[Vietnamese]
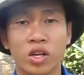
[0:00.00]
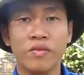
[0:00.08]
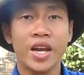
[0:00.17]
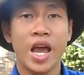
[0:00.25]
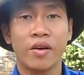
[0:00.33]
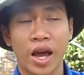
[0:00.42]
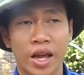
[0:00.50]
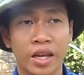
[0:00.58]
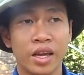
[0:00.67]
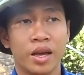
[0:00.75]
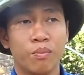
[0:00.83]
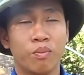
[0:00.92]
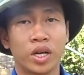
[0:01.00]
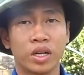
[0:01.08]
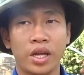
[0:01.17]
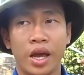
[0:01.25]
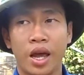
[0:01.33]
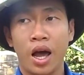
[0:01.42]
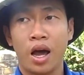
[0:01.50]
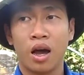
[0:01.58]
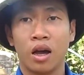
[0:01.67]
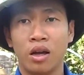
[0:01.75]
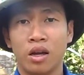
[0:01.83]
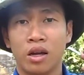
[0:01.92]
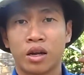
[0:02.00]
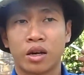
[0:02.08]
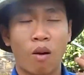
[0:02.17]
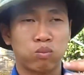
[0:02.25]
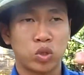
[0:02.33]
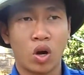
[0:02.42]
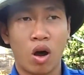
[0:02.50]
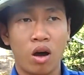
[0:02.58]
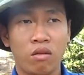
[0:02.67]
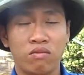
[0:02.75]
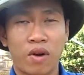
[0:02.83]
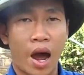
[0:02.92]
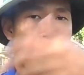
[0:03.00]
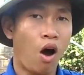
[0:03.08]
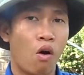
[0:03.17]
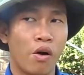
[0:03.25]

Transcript: luận dưới video này mình có thể à, đọc sau đó phản